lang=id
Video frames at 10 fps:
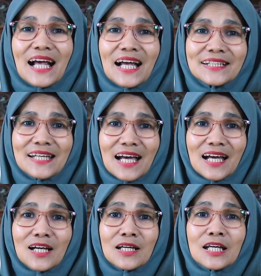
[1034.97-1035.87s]
yang berbeda
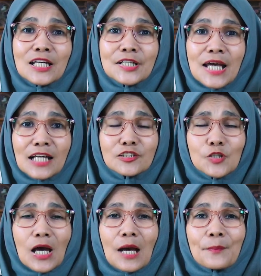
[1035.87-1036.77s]
di antara
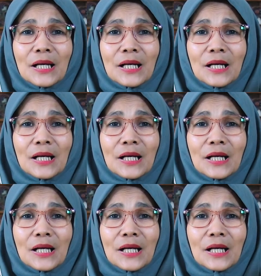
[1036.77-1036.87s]
sesama?